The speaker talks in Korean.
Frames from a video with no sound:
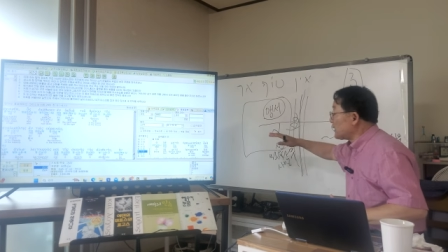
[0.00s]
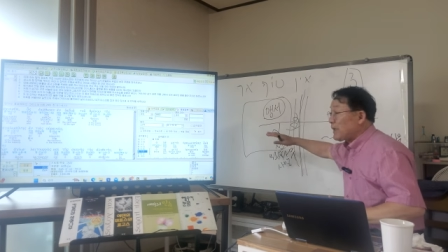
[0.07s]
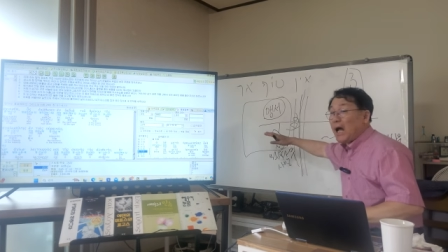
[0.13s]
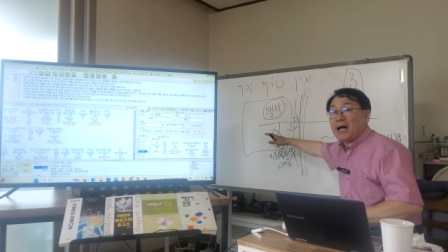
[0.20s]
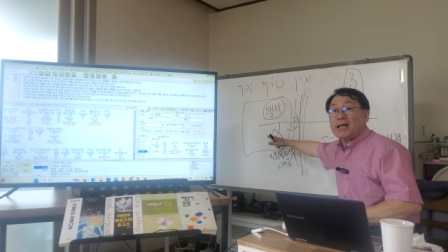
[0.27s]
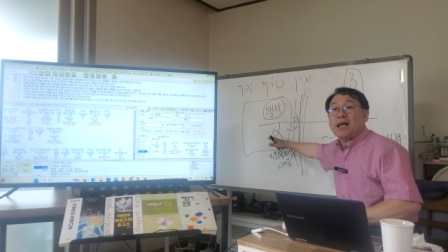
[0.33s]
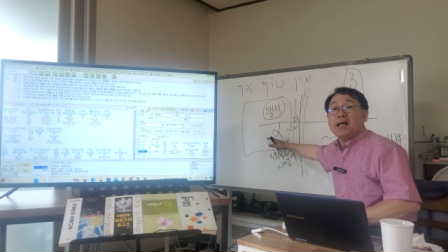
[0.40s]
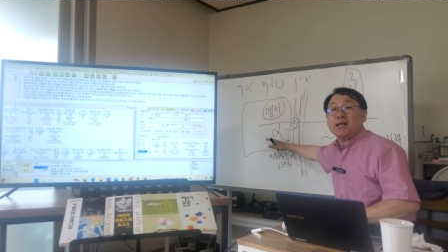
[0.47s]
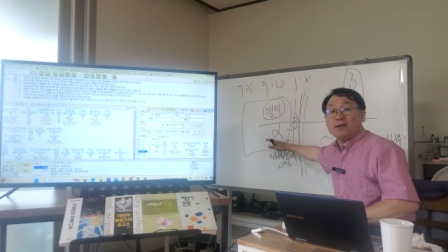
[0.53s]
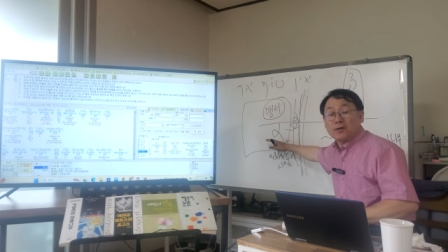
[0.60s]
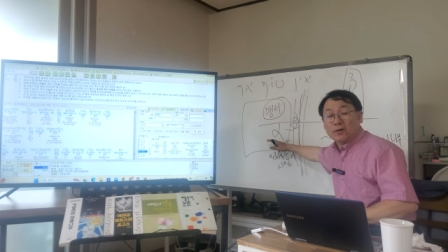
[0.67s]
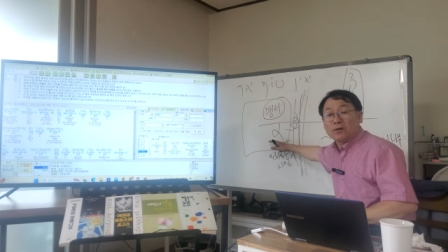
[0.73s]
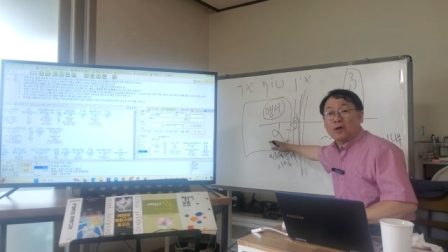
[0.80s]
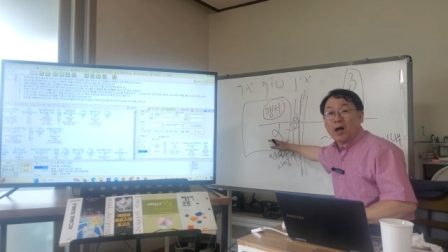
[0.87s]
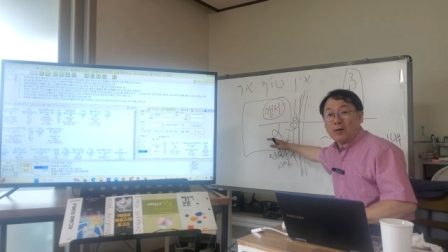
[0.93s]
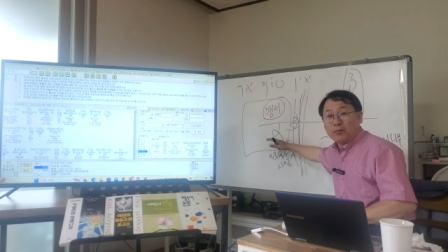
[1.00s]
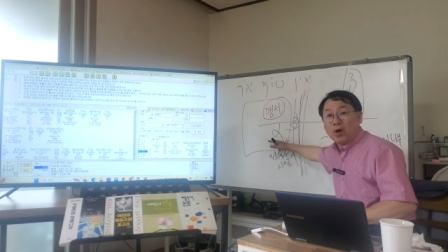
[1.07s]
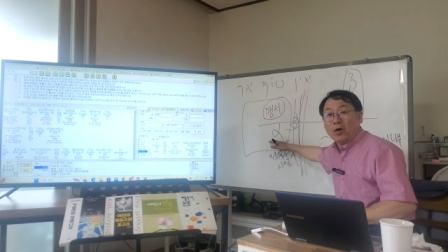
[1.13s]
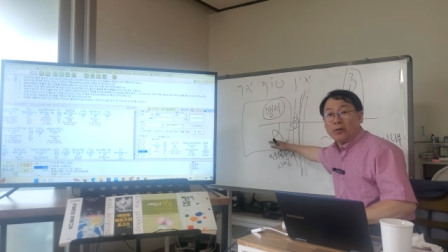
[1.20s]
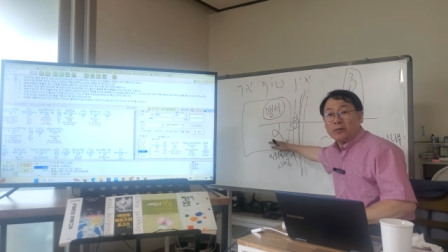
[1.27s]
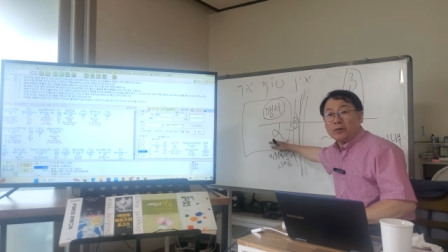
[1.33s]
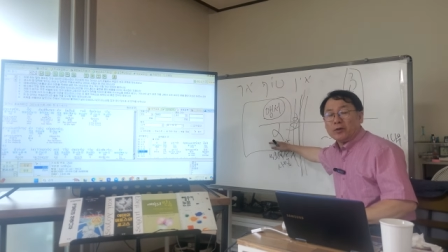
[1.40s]
땅에
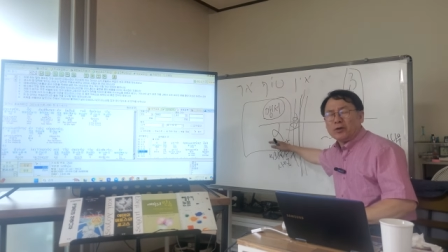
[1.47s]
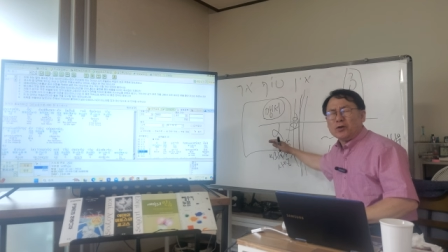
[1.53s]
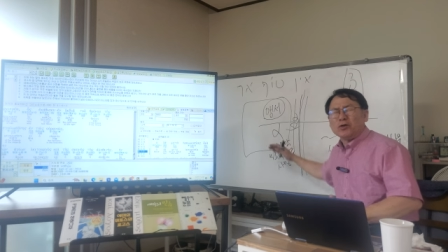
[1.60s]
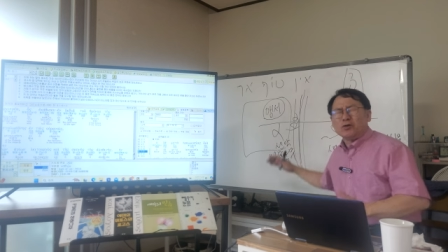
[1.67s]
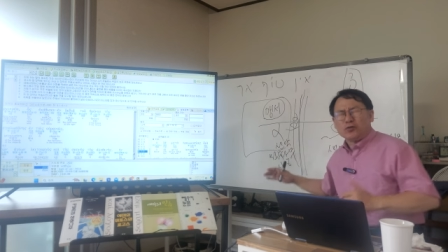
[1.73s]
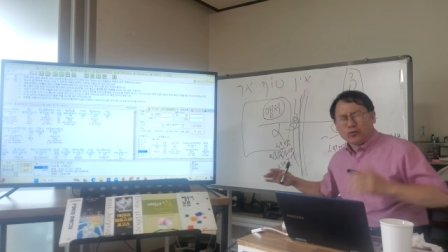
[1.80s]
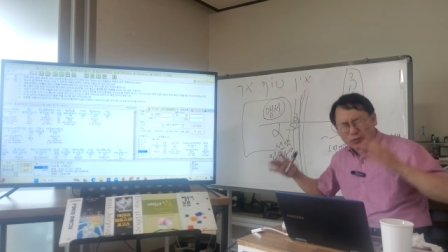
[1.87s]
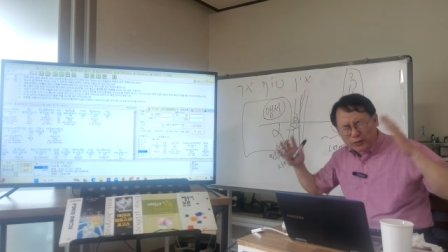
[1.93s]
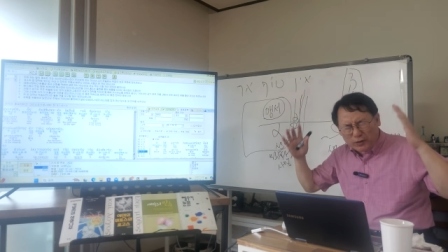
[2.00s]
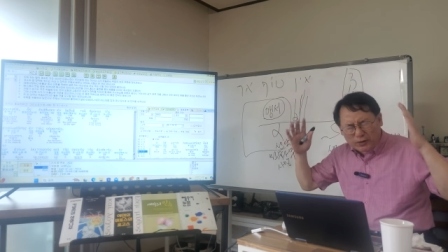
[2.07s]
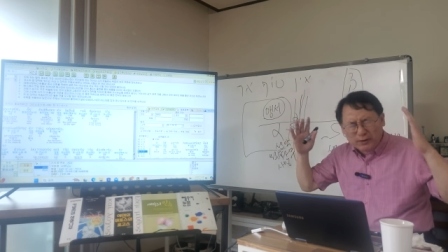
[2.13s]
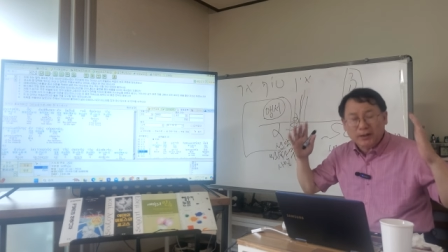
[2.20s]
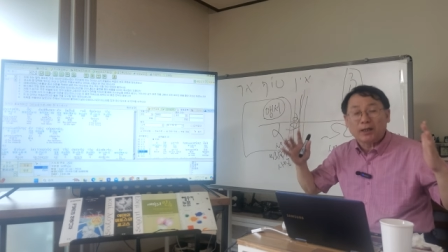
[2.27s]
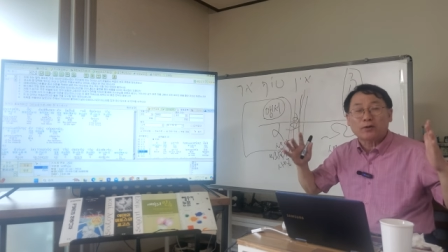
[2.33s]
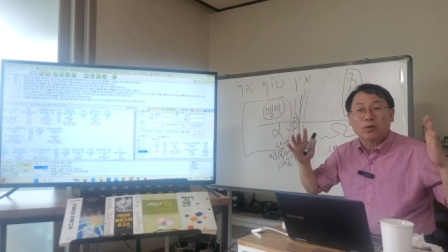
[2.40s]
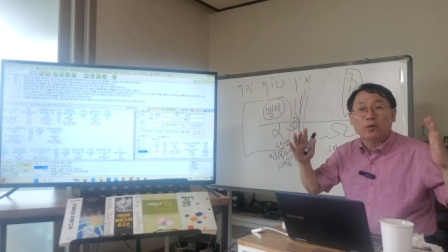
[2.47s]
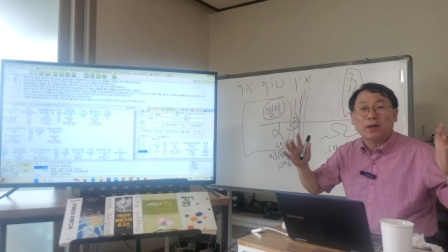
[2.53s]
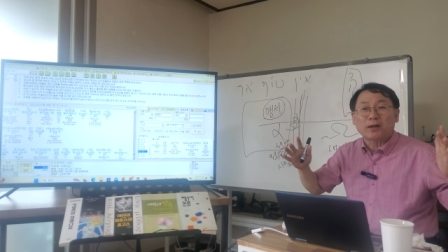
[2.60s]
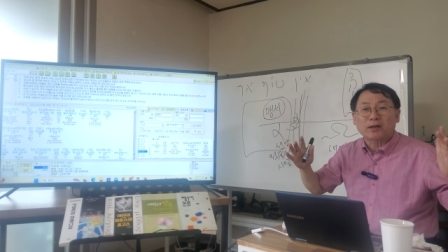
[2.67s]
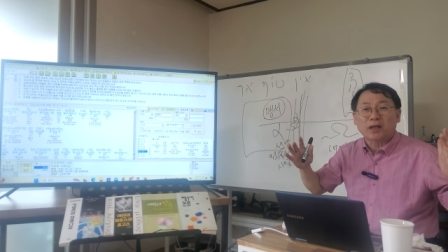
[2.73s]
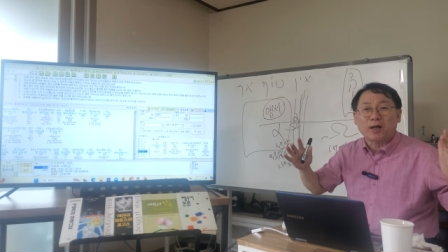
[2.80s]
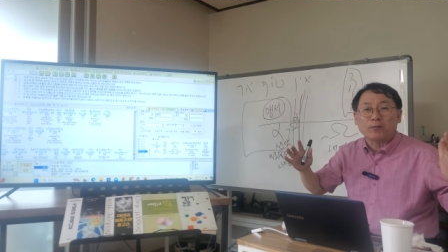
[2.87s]
있었다면 육신에
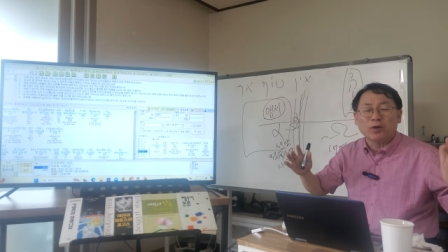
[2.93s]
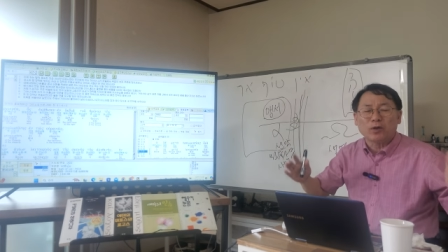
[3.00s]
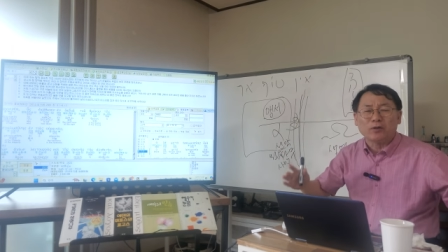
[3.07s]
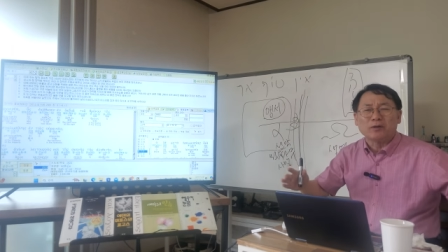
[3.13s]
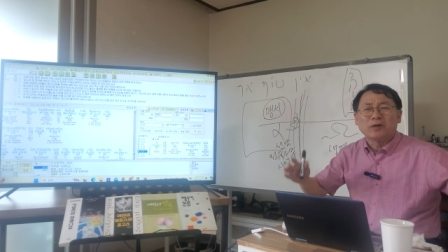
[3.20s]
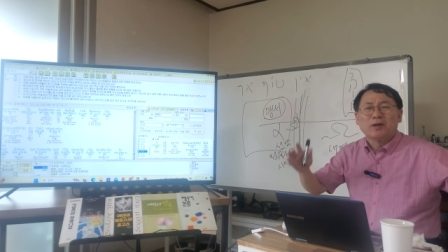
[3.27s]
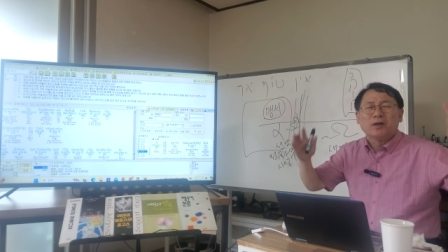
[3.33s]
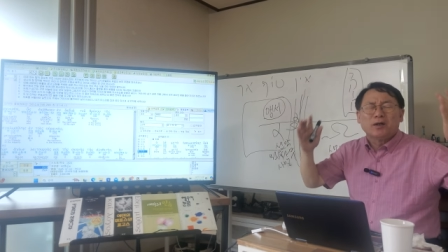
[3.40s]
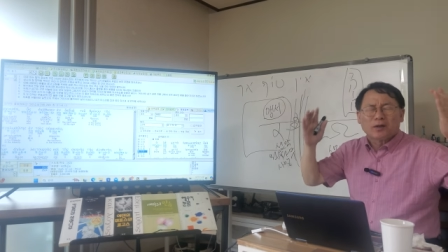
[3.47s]
속했다면